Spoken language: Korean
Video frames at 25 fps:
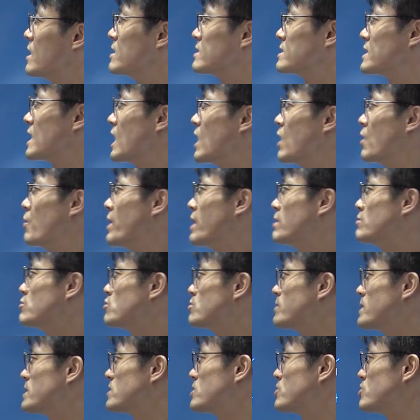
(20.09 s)
자
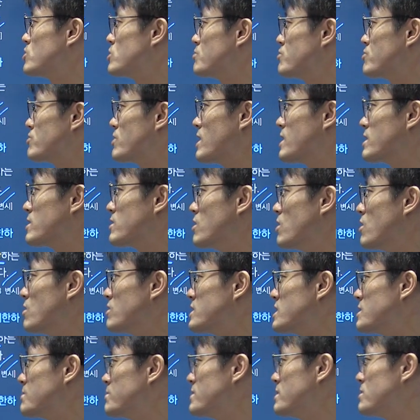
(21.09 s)
외부 반출을 불허한
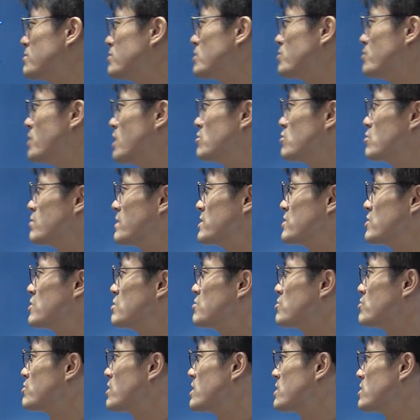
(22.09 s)
것 집필문의 외부 반출
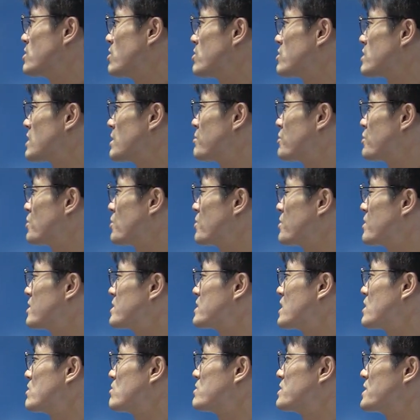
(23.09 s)
불허한 것 다 표현의
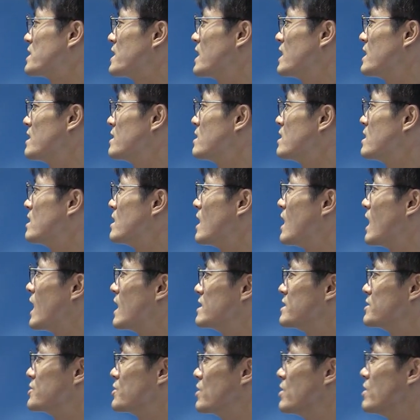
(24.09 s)
자유를 제한
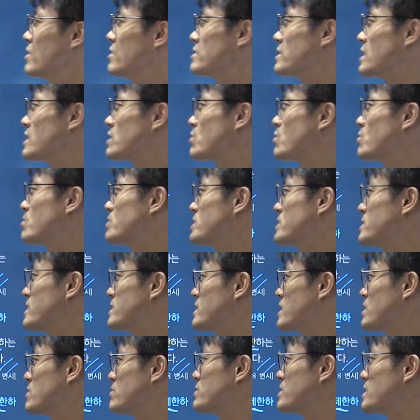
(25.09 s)
아니죠. 자
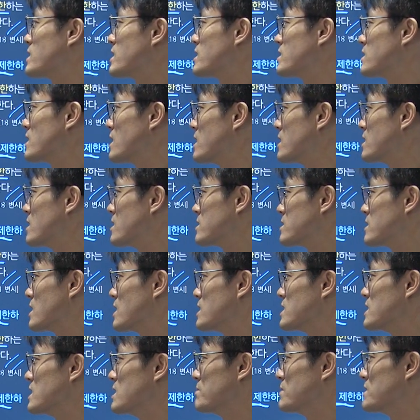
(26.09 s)
통신의 자유를 제한한다.
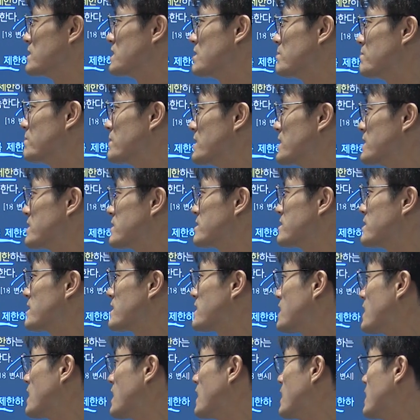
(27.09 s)
자 이미
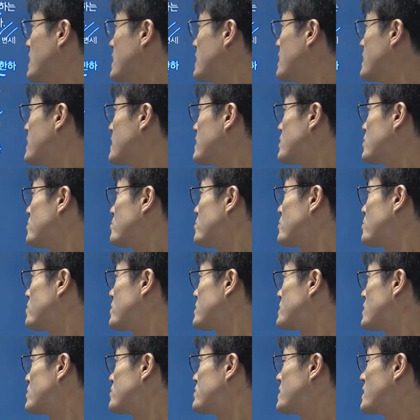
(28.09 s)
집필했으니까 이건
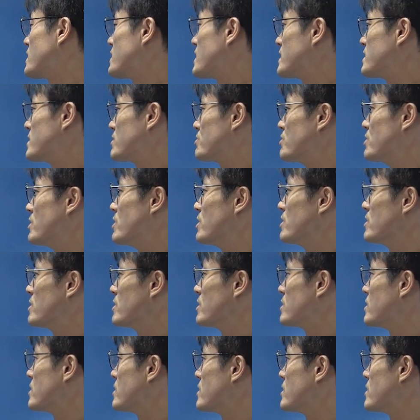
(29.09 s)
표현의 자유 제한 아니고요.